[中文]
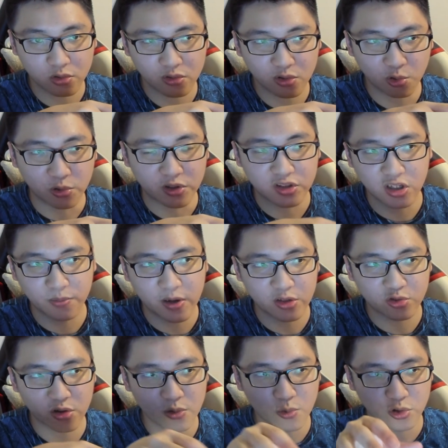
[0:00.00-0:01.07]
录影设备，
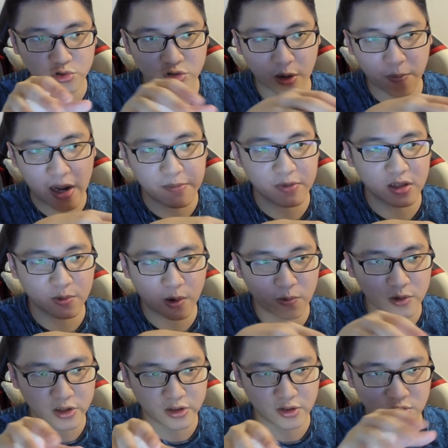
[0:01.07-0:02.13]
所以我需要拍影片的话，我
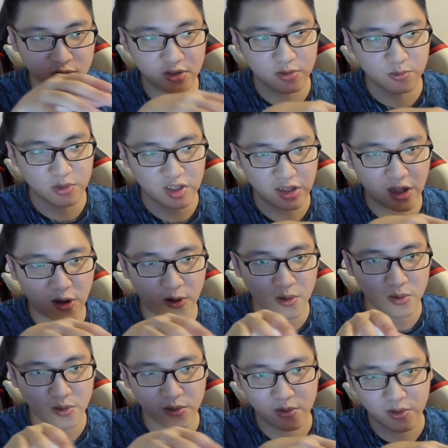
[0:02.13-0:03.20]
可能就是到
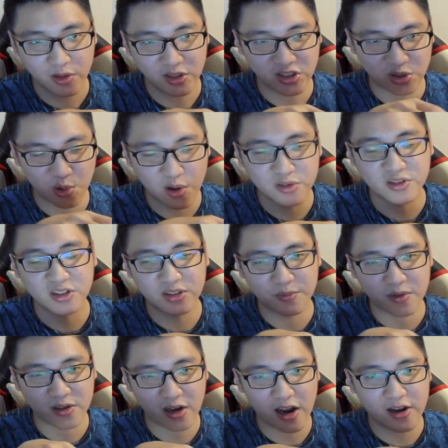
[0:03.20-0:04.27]
实况机这
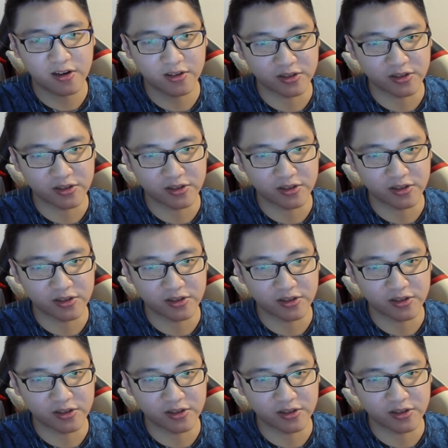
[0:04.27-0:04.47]
边来。